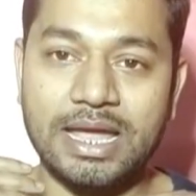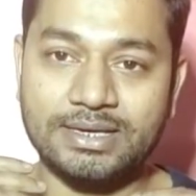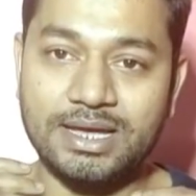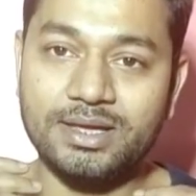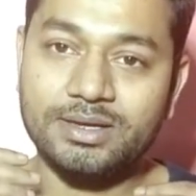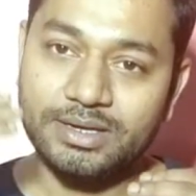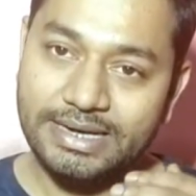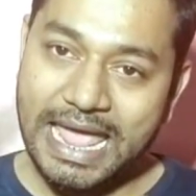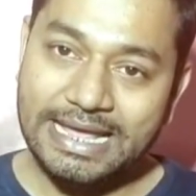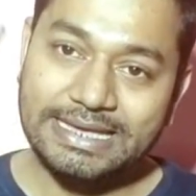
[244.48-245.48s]
একটা
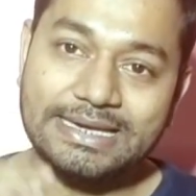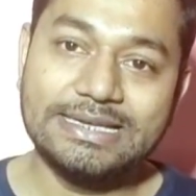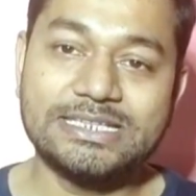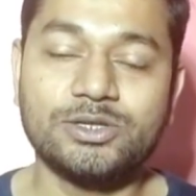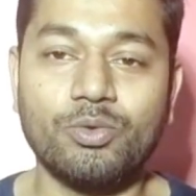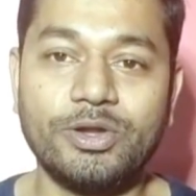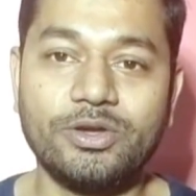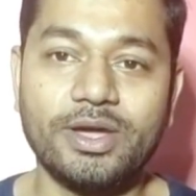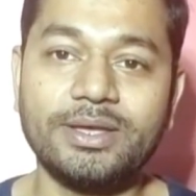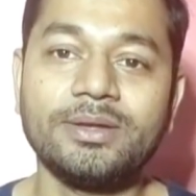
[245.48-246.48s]
র্যাঙ্কিং লিস্ট তৈরি
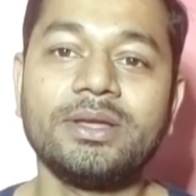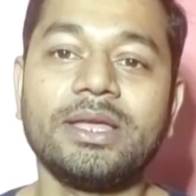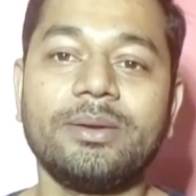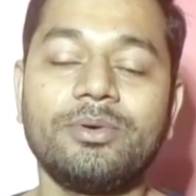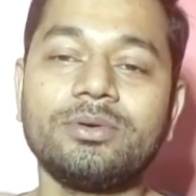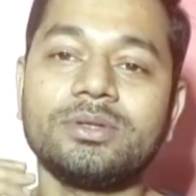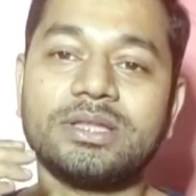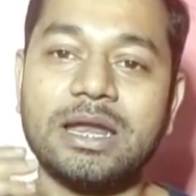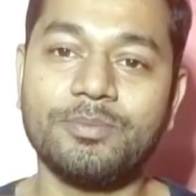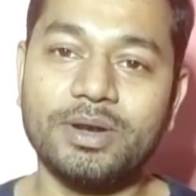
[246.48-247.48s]
হয় এবং
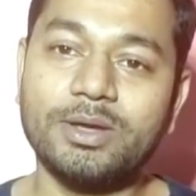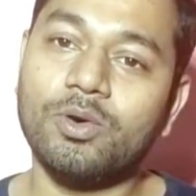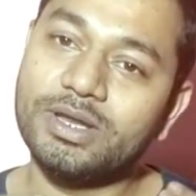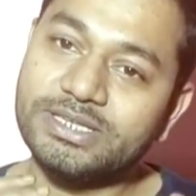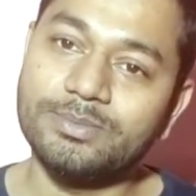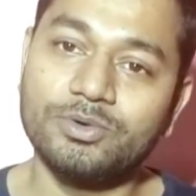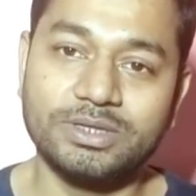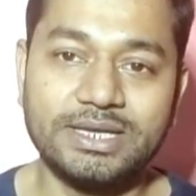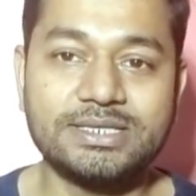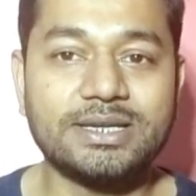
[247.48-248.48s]
তারপরে কলেজের
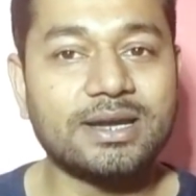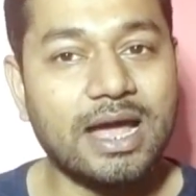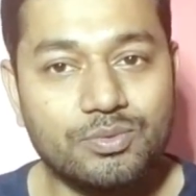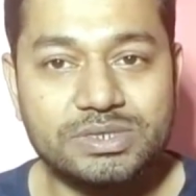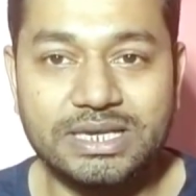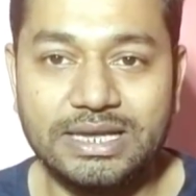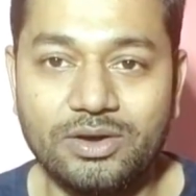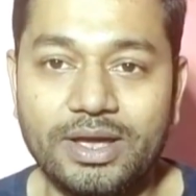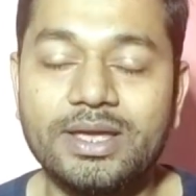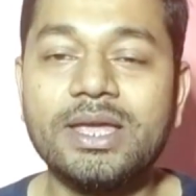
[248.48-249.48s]
মধ্যেই সেটার কাউন্সিলিং
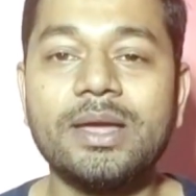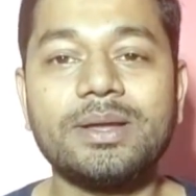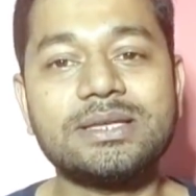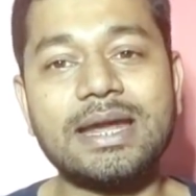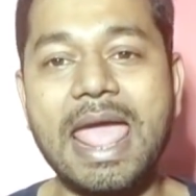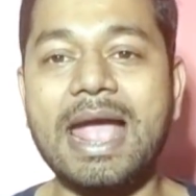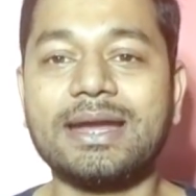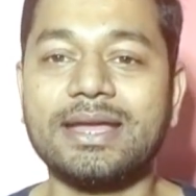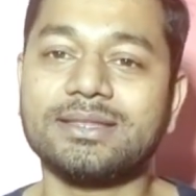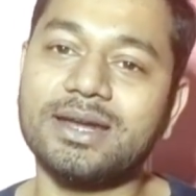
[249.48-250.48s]
হয় এবার যার এক
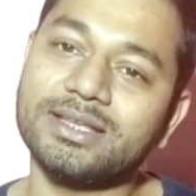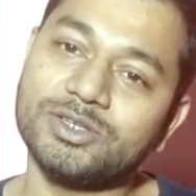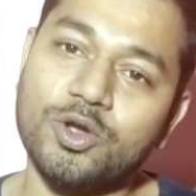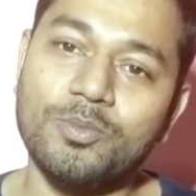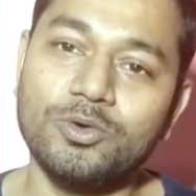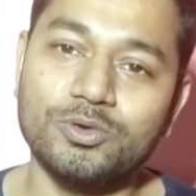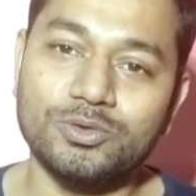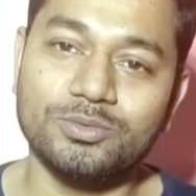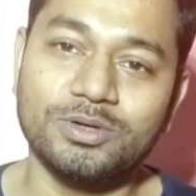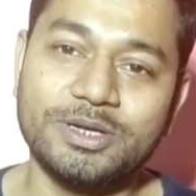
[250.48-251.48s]
র্যাঙ্ক তার কাছে সবগুলো
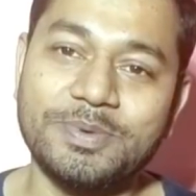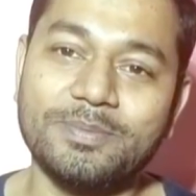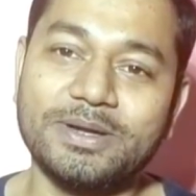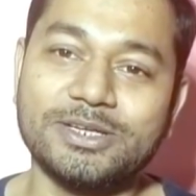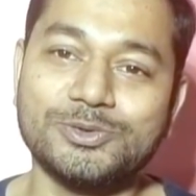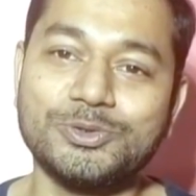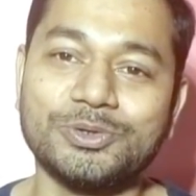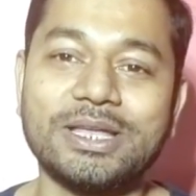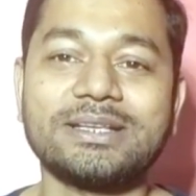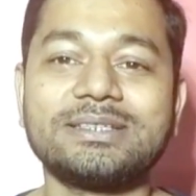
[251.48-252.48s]
ডিপার্টমেন্টের
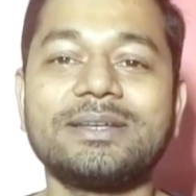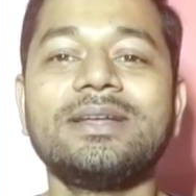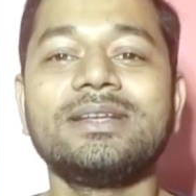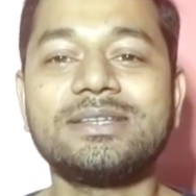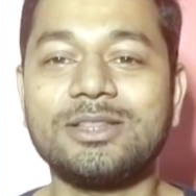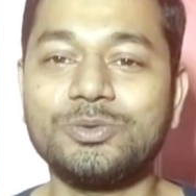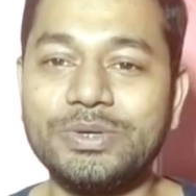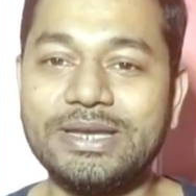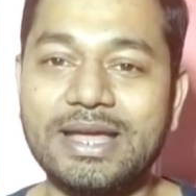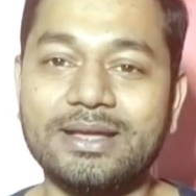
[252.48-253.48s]
সুযোগ থাকছে যার
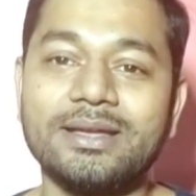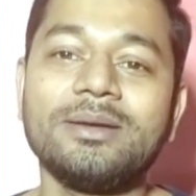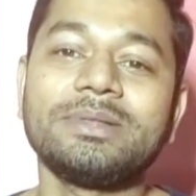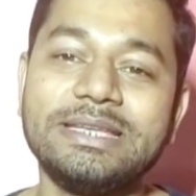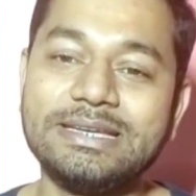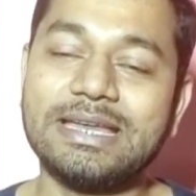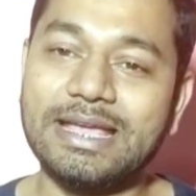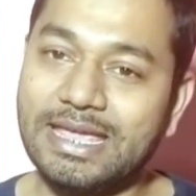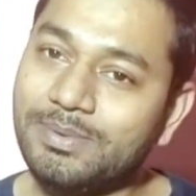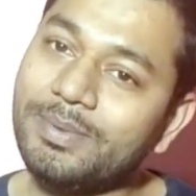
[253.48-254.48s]
দুই র্যাঙ্ক তিন
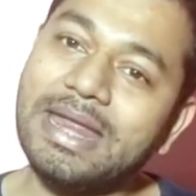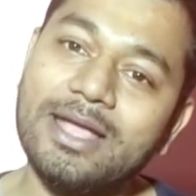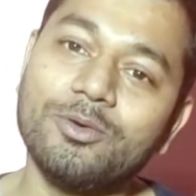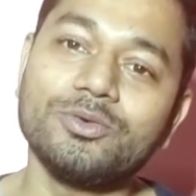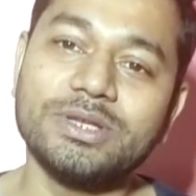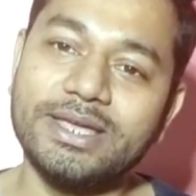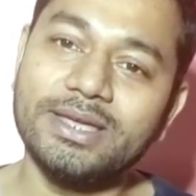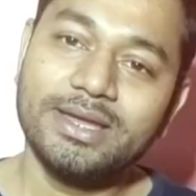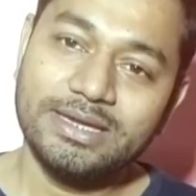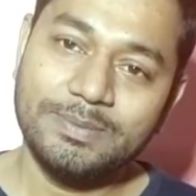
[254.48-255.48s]
র্যাঙ্ক এইভাবে র্যাঙ্ক অনুযায়ী
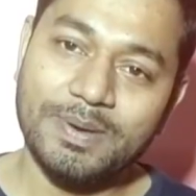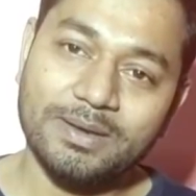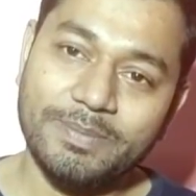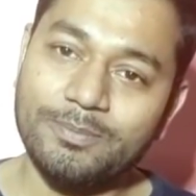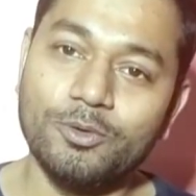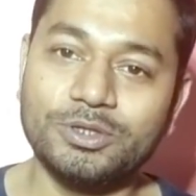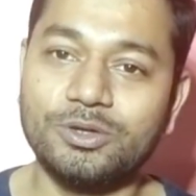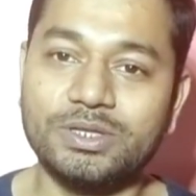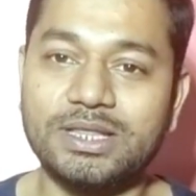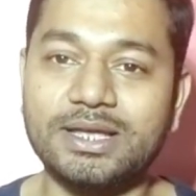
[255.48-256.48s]
ডিপার্টমেন্ট ভর্তি
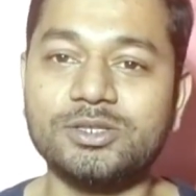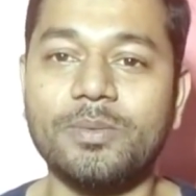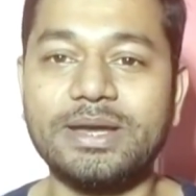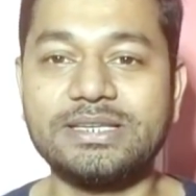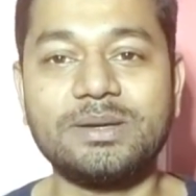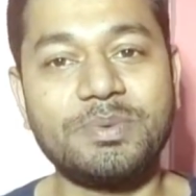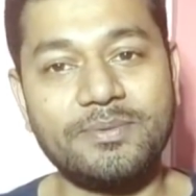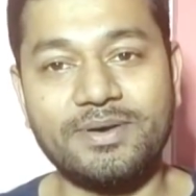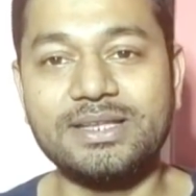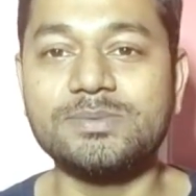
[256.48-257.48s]
হতে থাকে সবাই নিজের
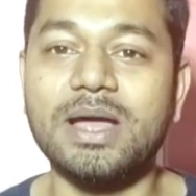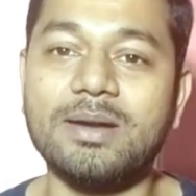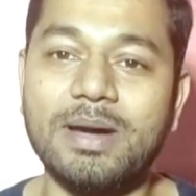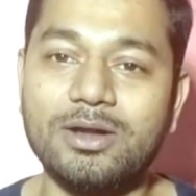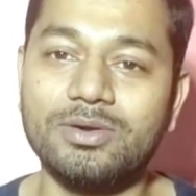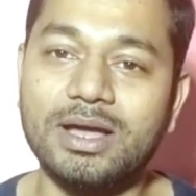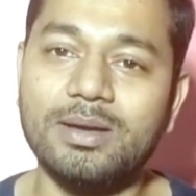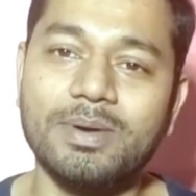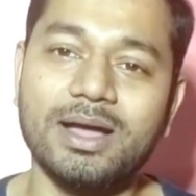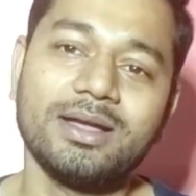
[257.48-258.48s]
প্রেফারেন্স আর ভালো
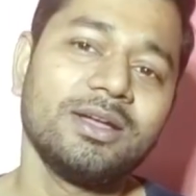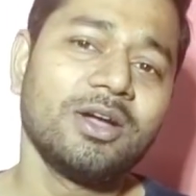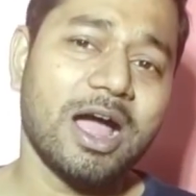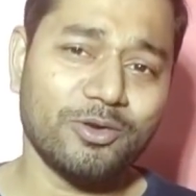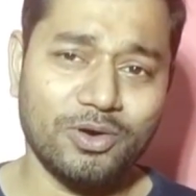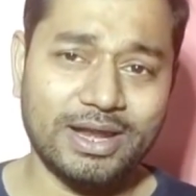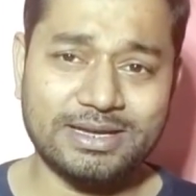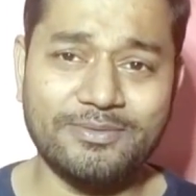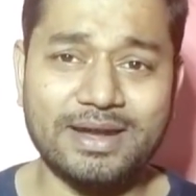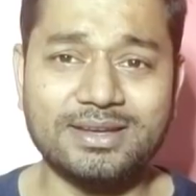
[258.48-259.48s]
লাগা বা আরও
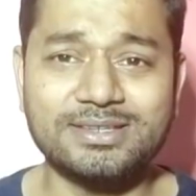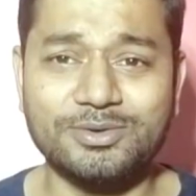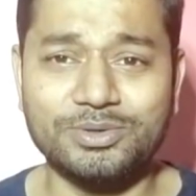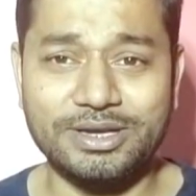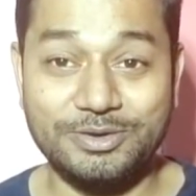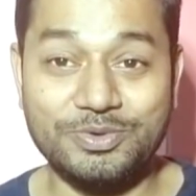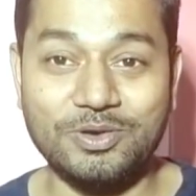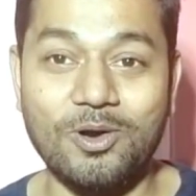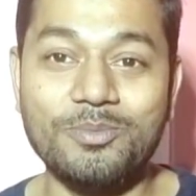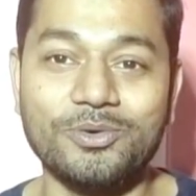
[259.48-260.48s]
একটা ফ্যাক্টর যে কোথায় ডিউটি
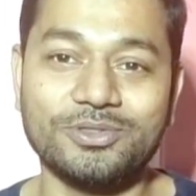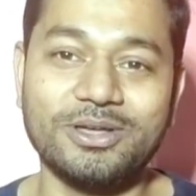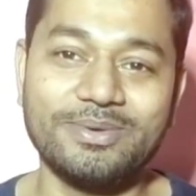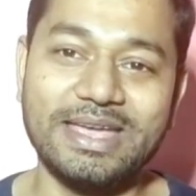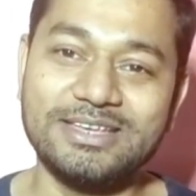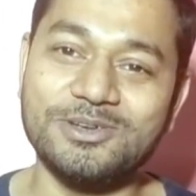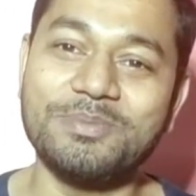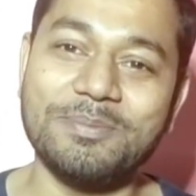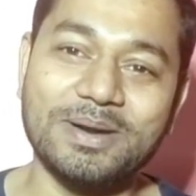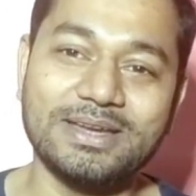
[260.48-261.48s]
কম করতে হবে এই সব
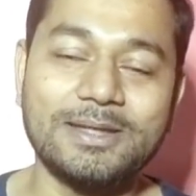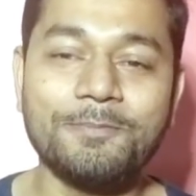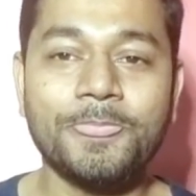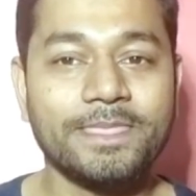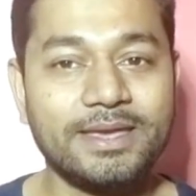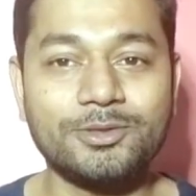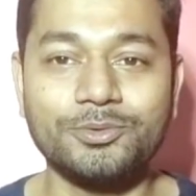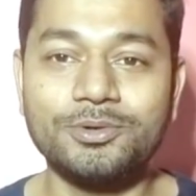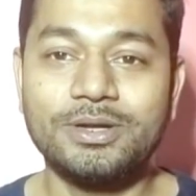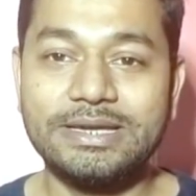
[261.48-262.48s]
ব্যাপার নিয়ে
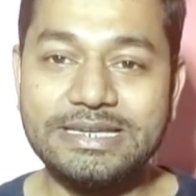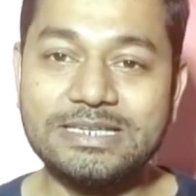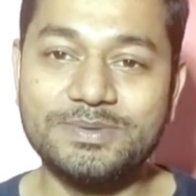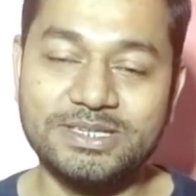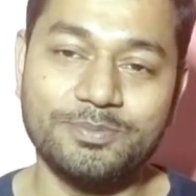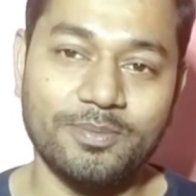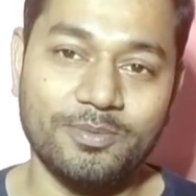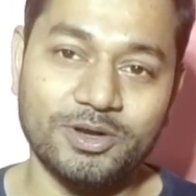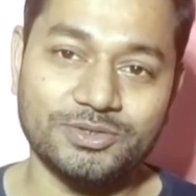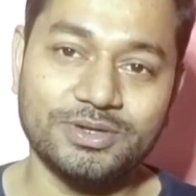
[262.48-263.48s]
যেহেতু নিট পিজির
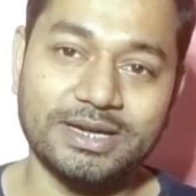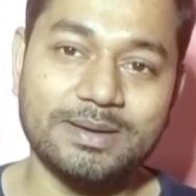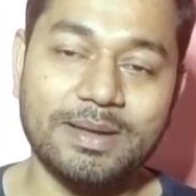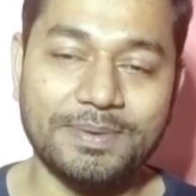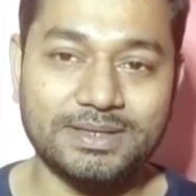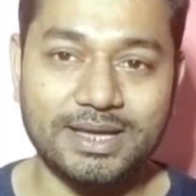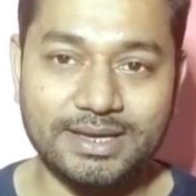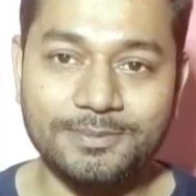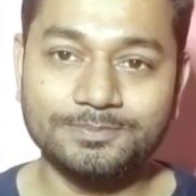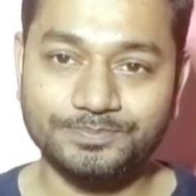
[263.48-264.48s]
পড়াশোনার একটা ব্যাপার
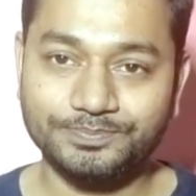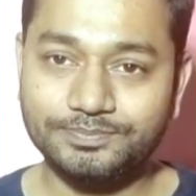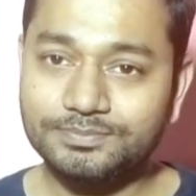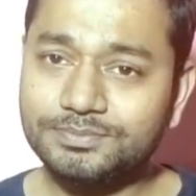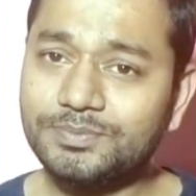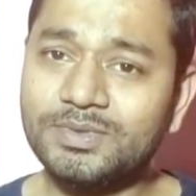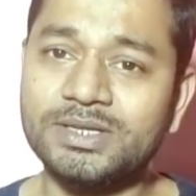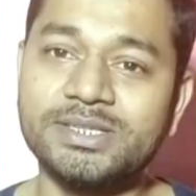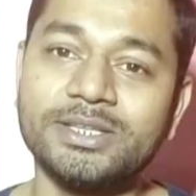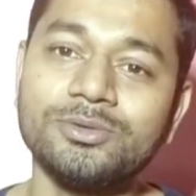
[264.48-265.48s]
থাকে
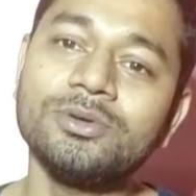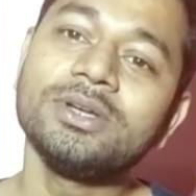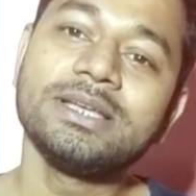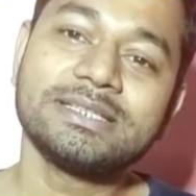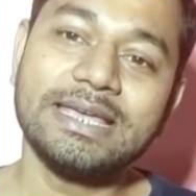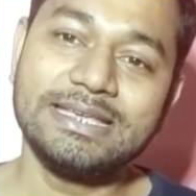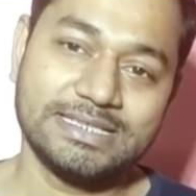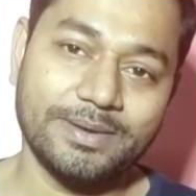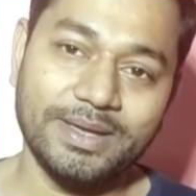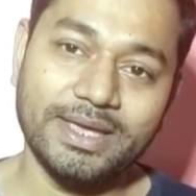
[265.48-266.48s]
সেহেতু সেই
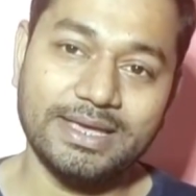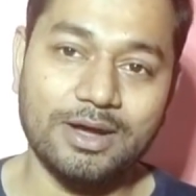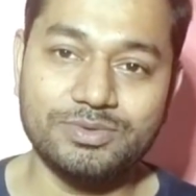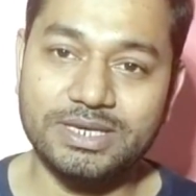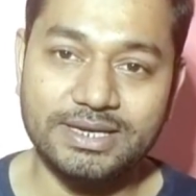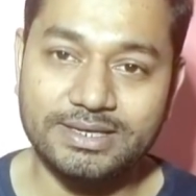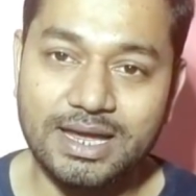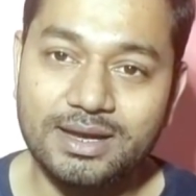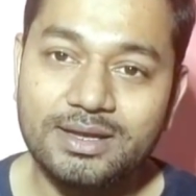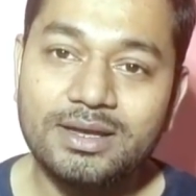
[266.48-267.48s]
হিসাবে এই কাউন্সিলিংটা